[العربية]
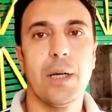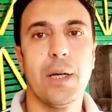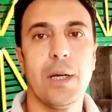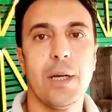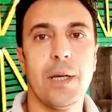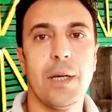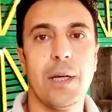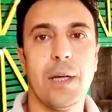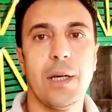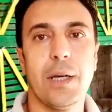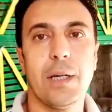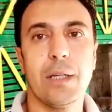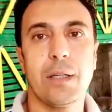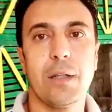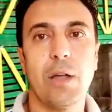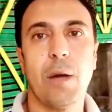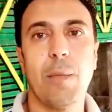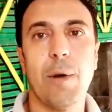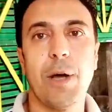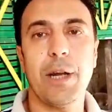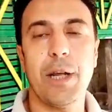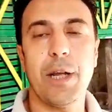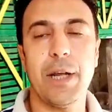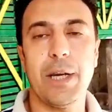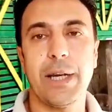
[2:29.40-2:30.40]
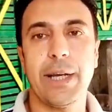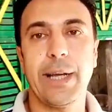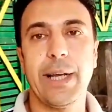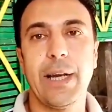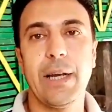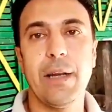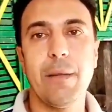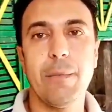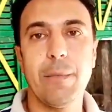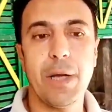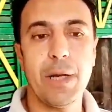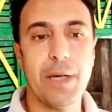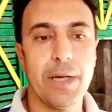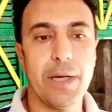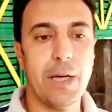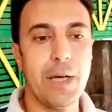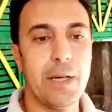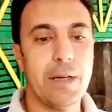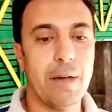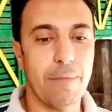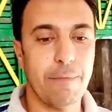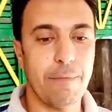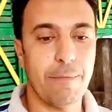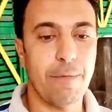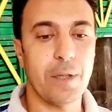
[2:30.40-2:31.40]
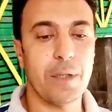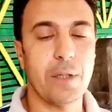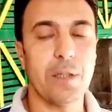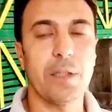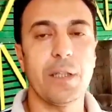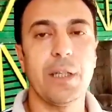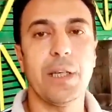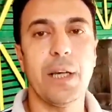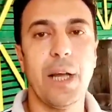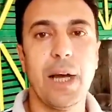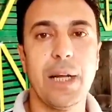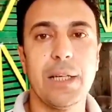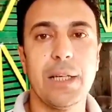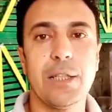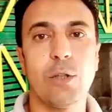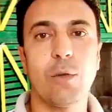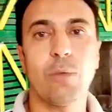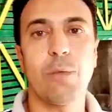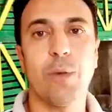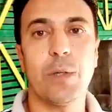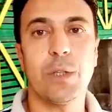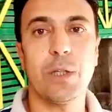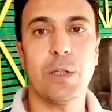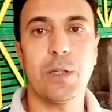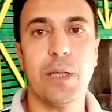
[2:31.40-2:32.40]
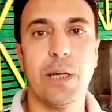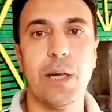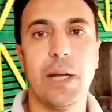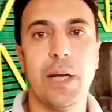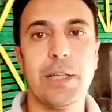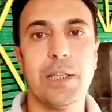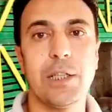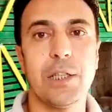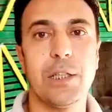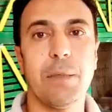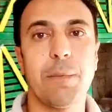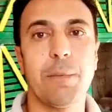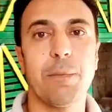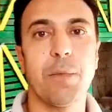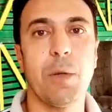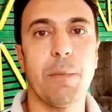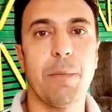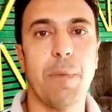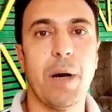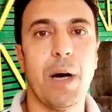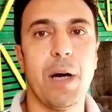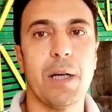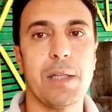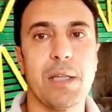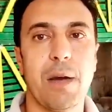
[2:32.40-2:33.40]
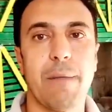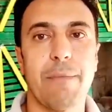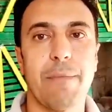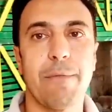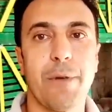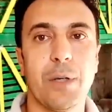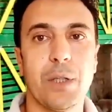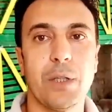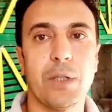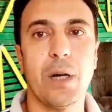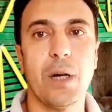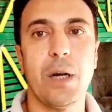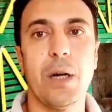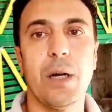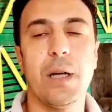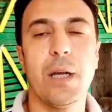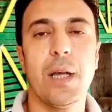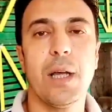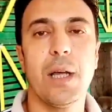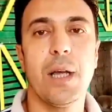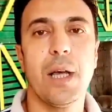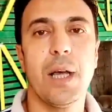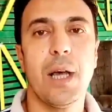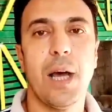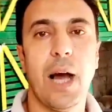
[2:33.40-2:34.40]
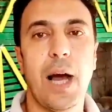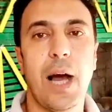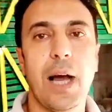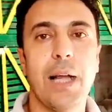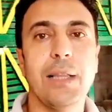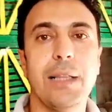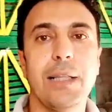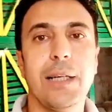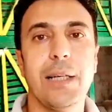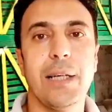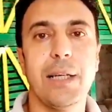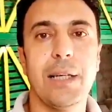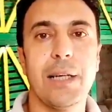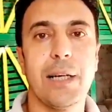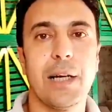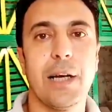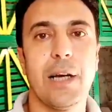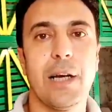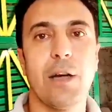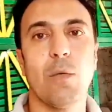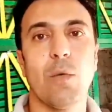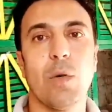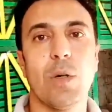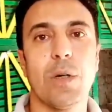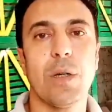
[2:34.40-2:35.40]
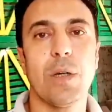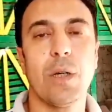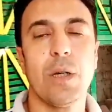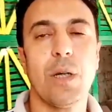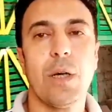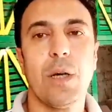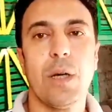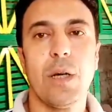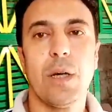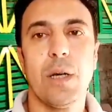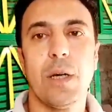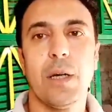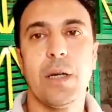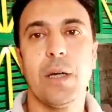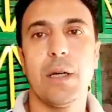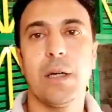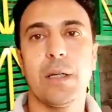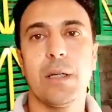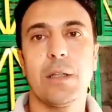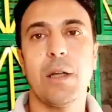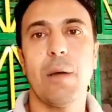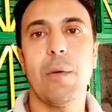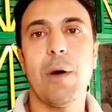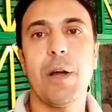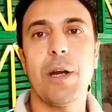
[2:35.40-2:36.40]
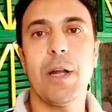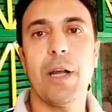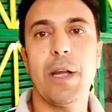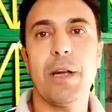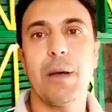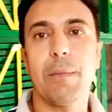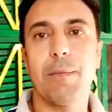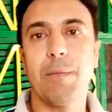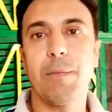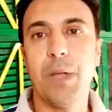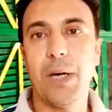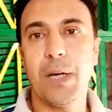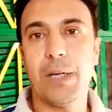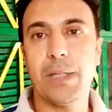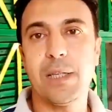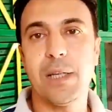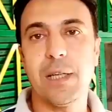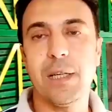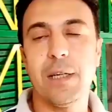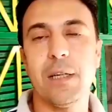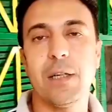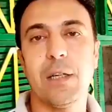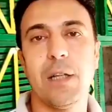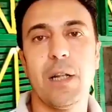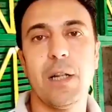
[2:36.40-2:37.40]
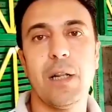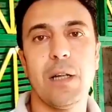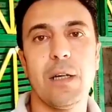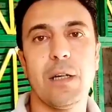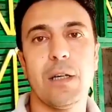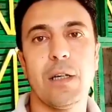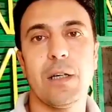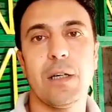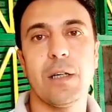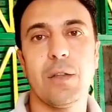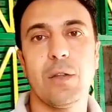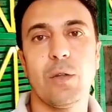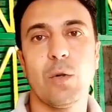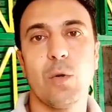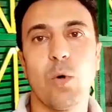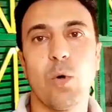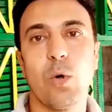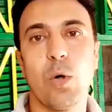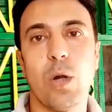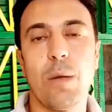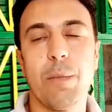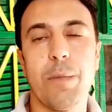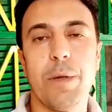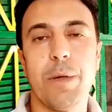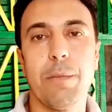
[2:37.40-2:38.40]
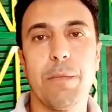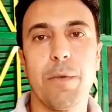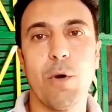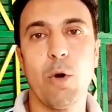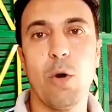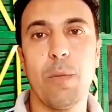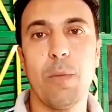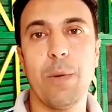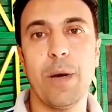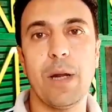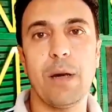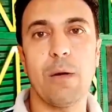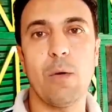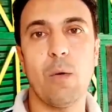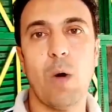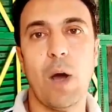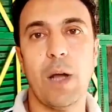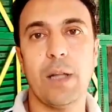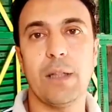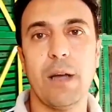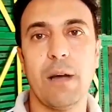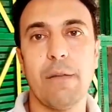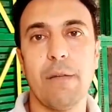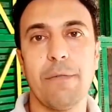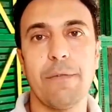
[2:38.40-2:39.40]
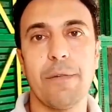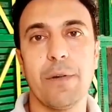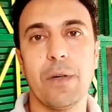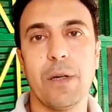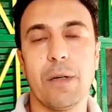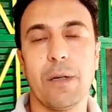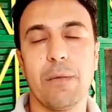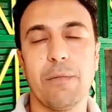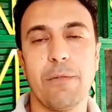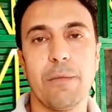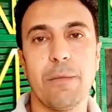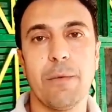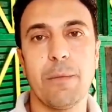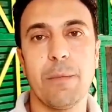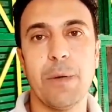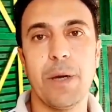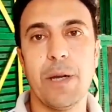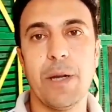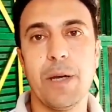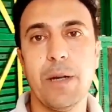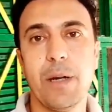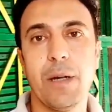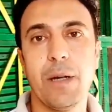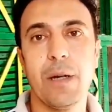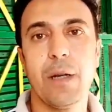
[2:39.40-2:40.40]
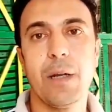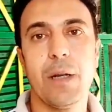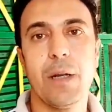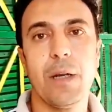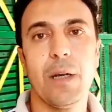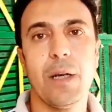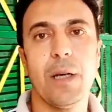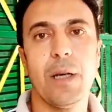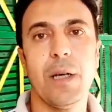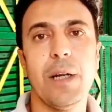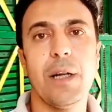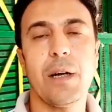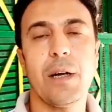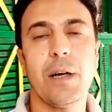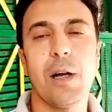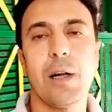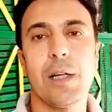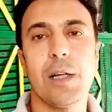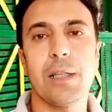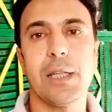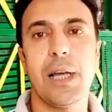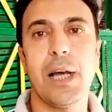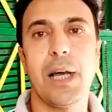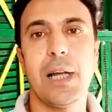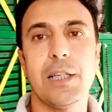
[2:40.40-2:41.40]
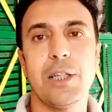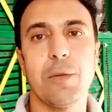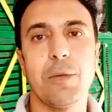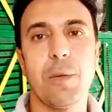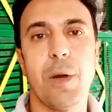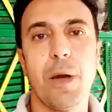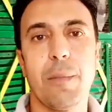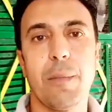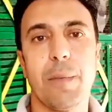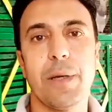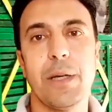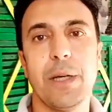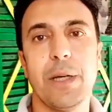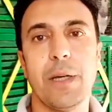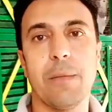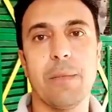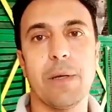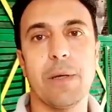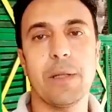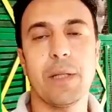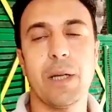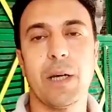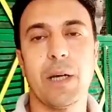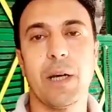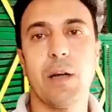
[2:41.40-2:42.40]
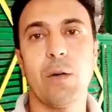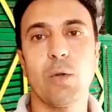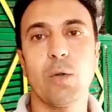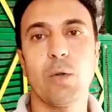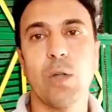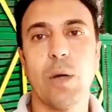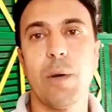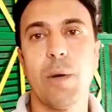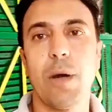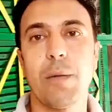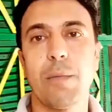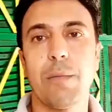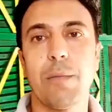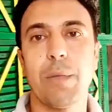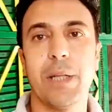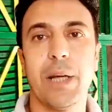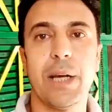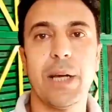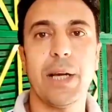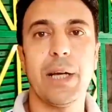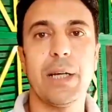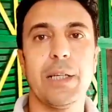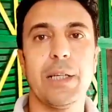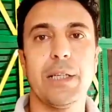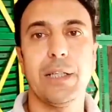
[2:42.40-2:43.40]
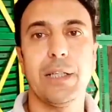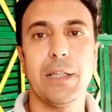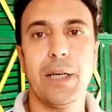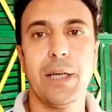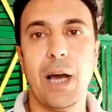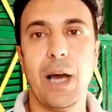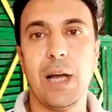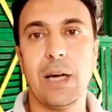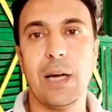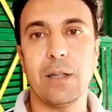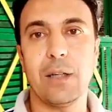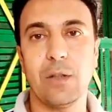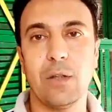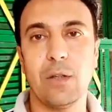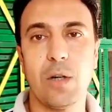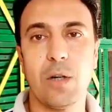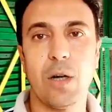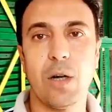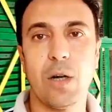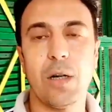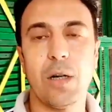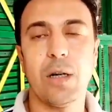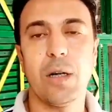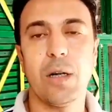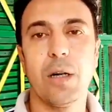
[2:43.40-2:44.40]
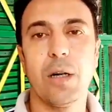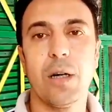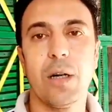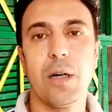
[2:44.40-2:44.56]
آه، طبعا احنا اتكلمنا ان احنا في فتره القلش وفتره القلش دي بتبقى اصعب فتره عند الغاوي آه، طبعا احنا بنعزل الديكوره بنبوبها لوحدها في في بيبان اللي خلص قلش بقى ايه بدخله طبعا بدخل النتايه على الدكر